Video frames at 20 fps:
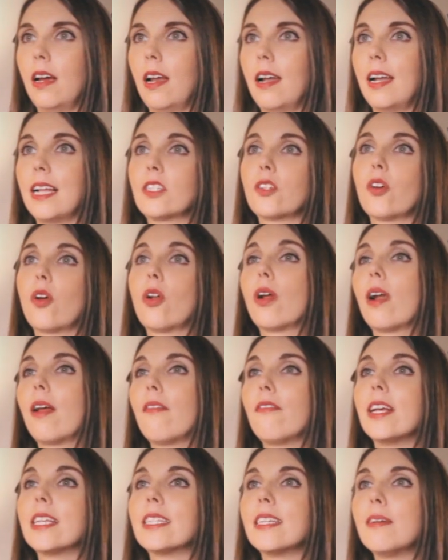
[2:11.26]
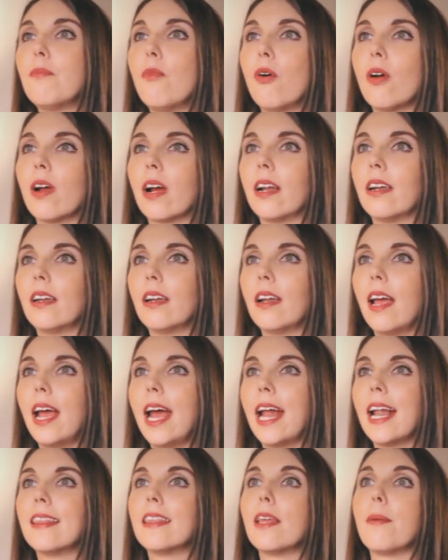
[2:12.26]
Las coreografías de Morgan
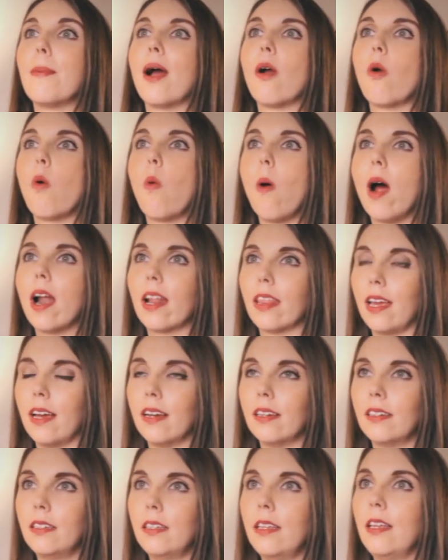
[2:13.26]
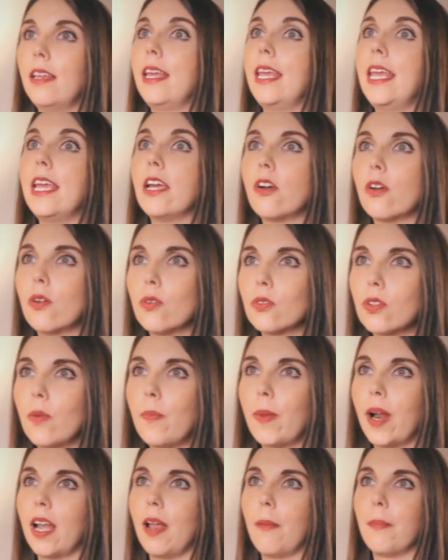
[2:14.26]
eran de vanguardia, incluso
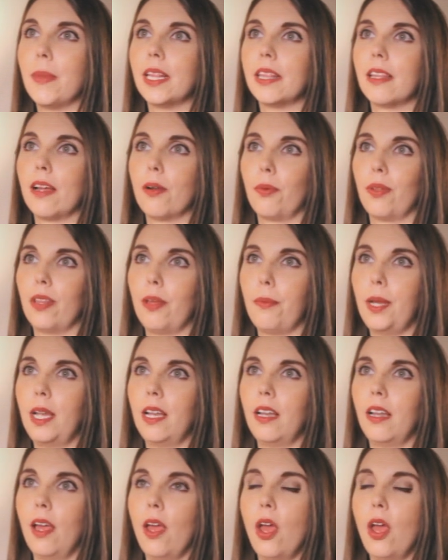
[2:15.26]
para el ambiente del vodevil,